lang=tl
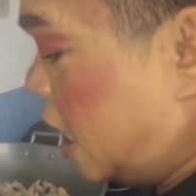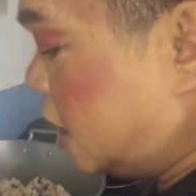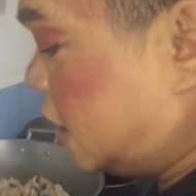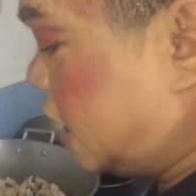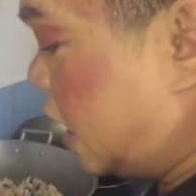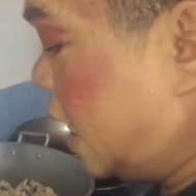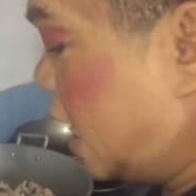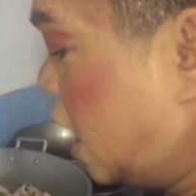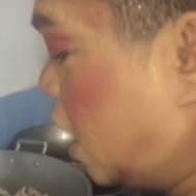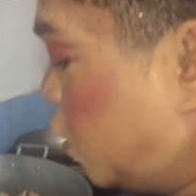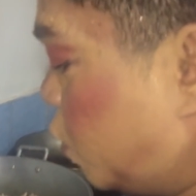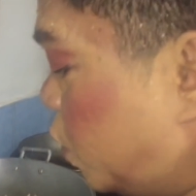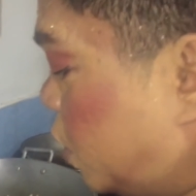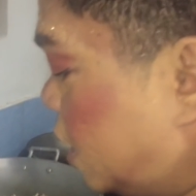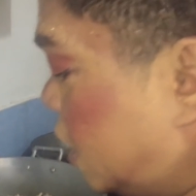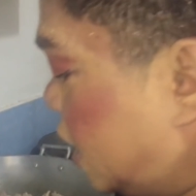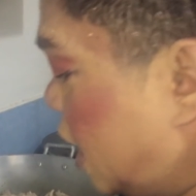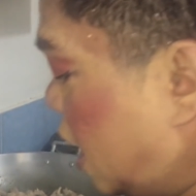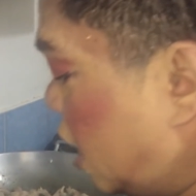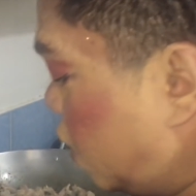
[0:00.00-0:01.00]
lang siya ng
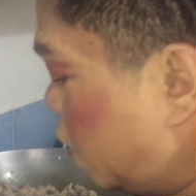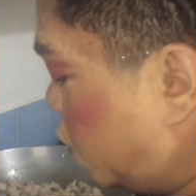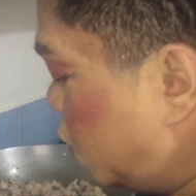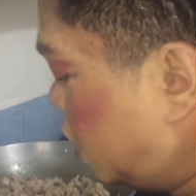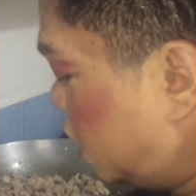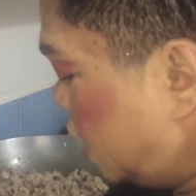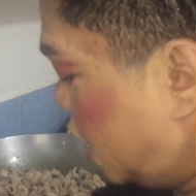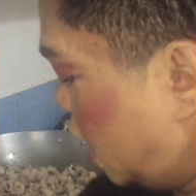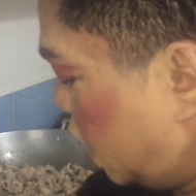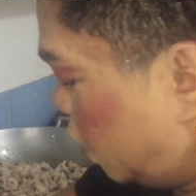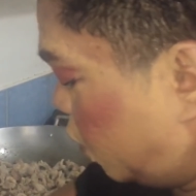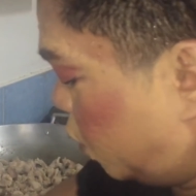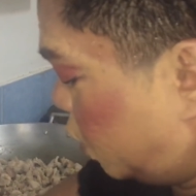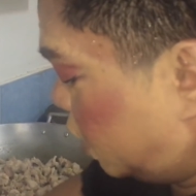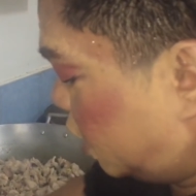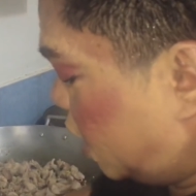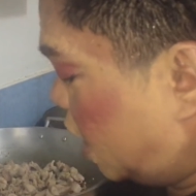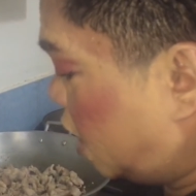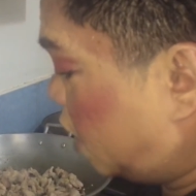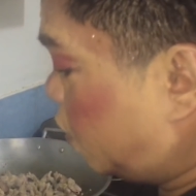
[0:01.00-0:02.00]
kunting, kunting,
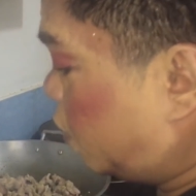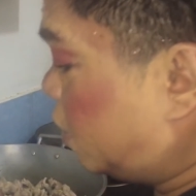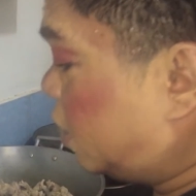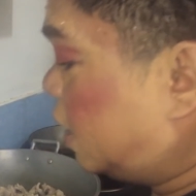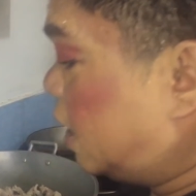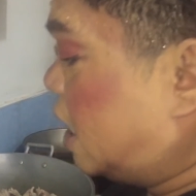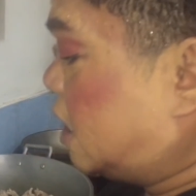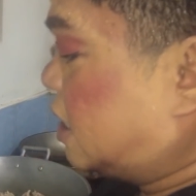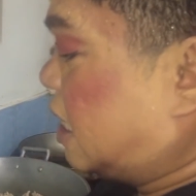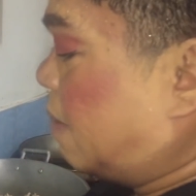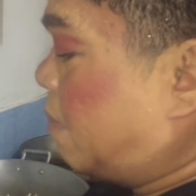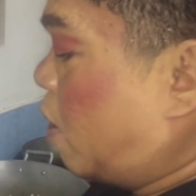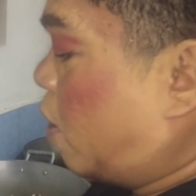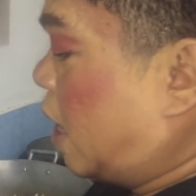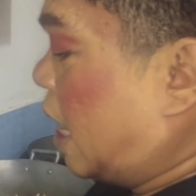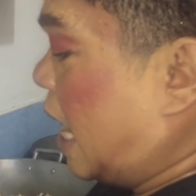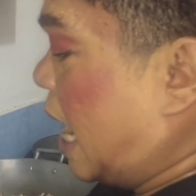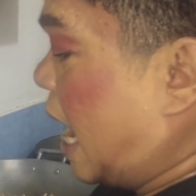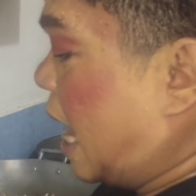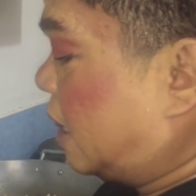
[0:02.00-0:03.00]
kunting, kunting sabaw,
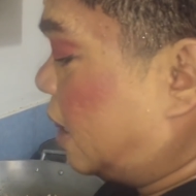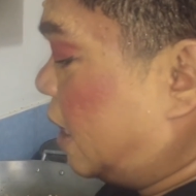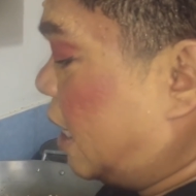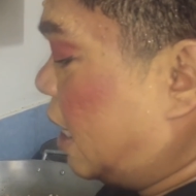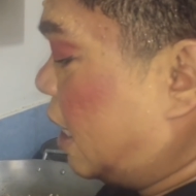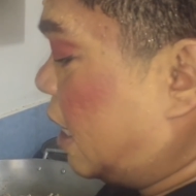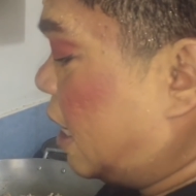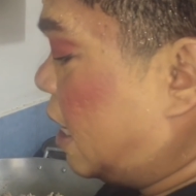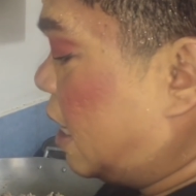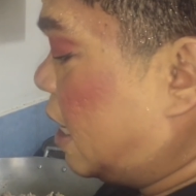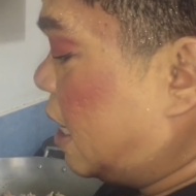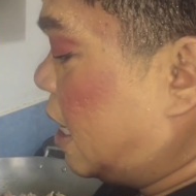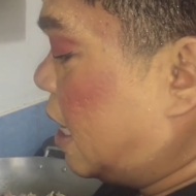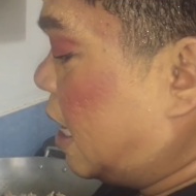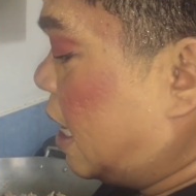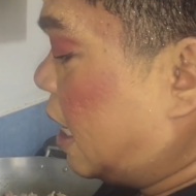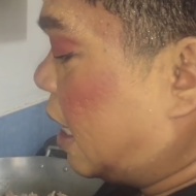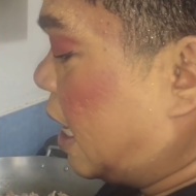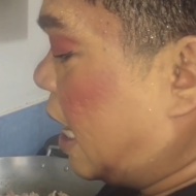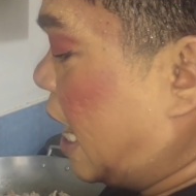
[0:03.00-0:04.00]
kalahating,
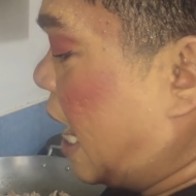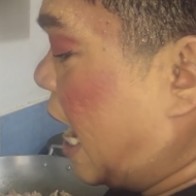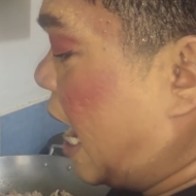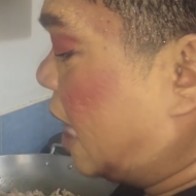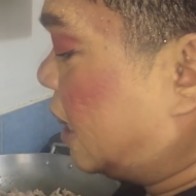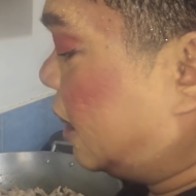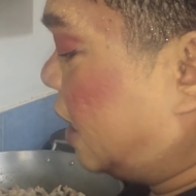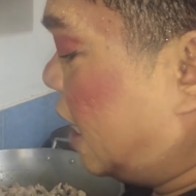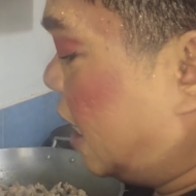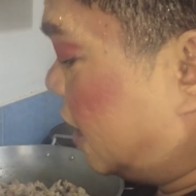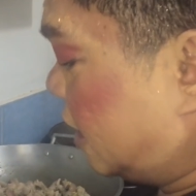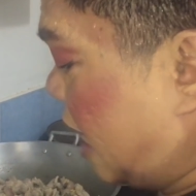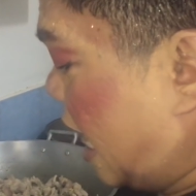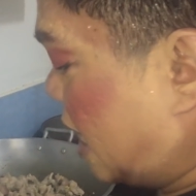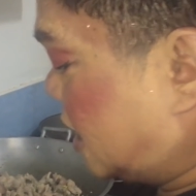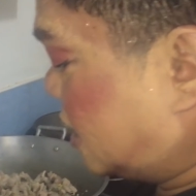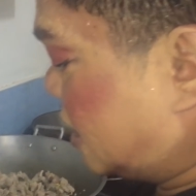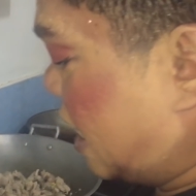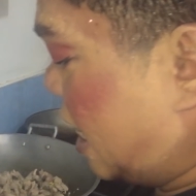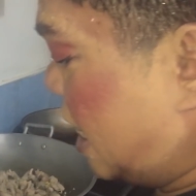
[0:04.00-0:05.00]
kalahating
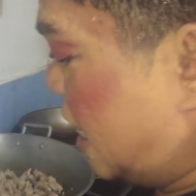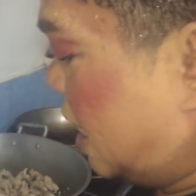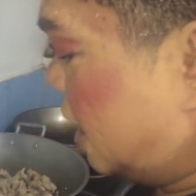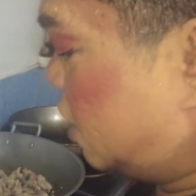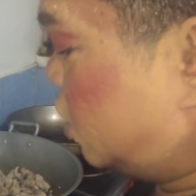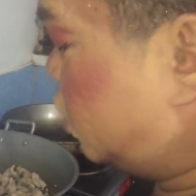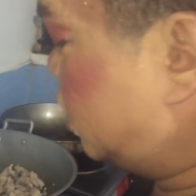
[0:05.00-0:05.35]
tasa lang